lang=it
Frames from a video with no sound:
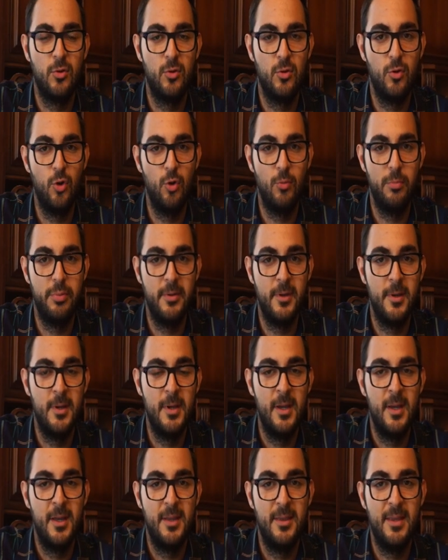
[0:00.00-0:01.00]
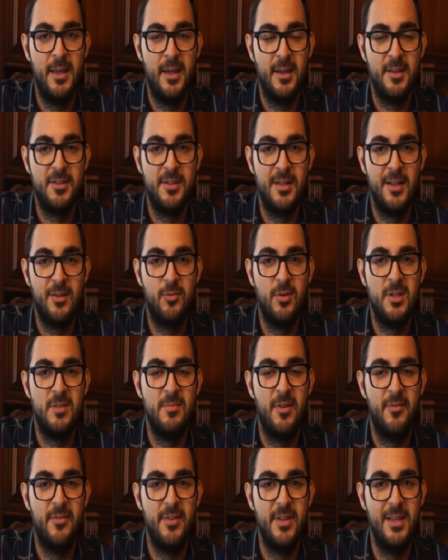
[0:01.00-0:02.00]
ottobre nasce la sua
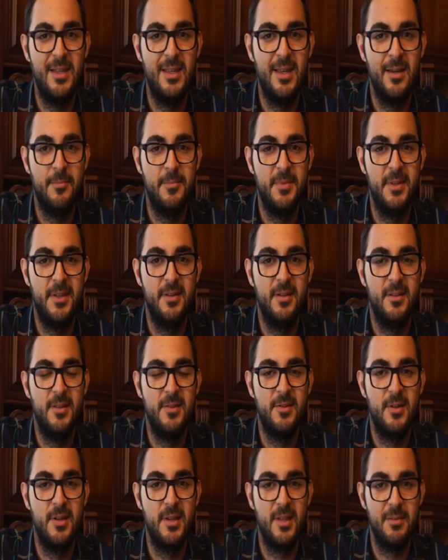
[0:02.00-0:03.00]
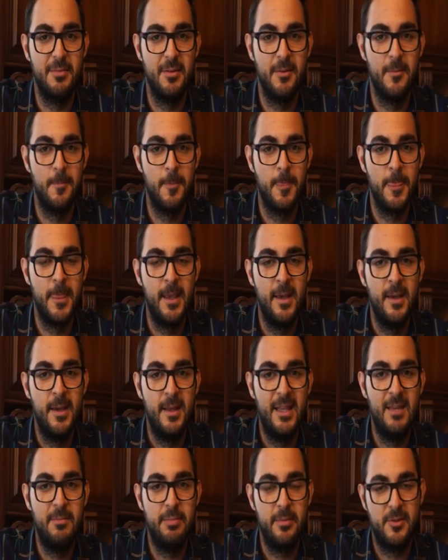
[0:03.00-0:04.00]
decima figlia, Michele di Cesare.
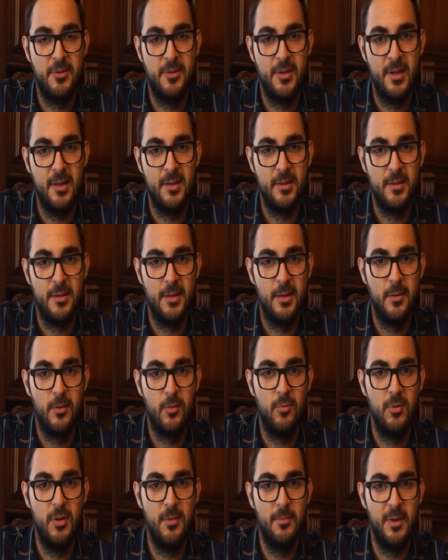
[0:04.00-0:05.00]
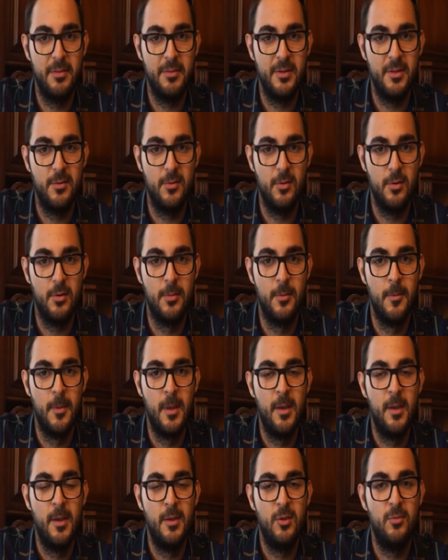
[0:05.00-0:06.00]
Lei bracciante, con il marito,
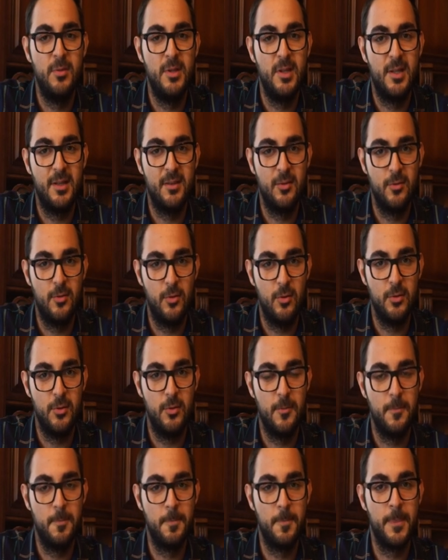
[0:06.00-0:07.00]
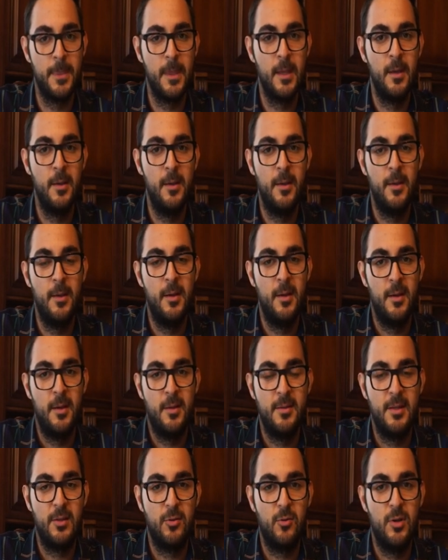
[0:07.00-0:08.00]
Domenico Antonio.
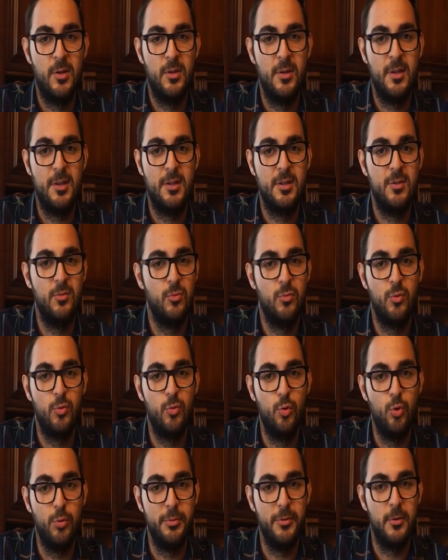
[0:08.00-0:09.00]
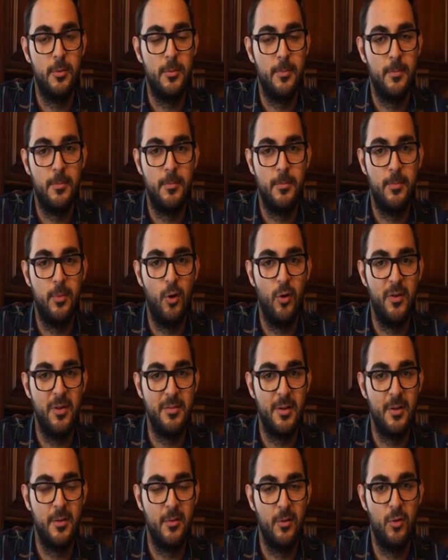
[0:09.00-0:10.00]
Nasce in un tugurio,
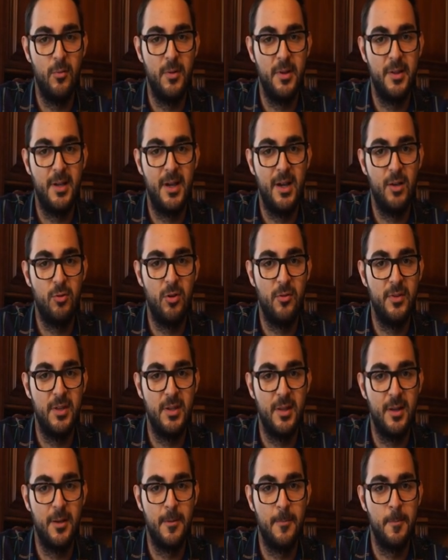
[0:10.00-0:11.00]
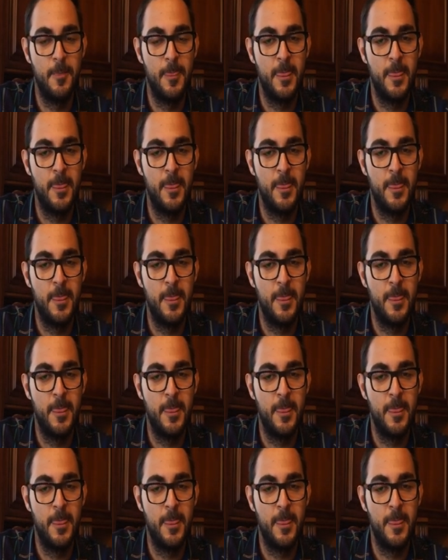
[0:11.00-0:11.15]
povera, come sarà la sua vita?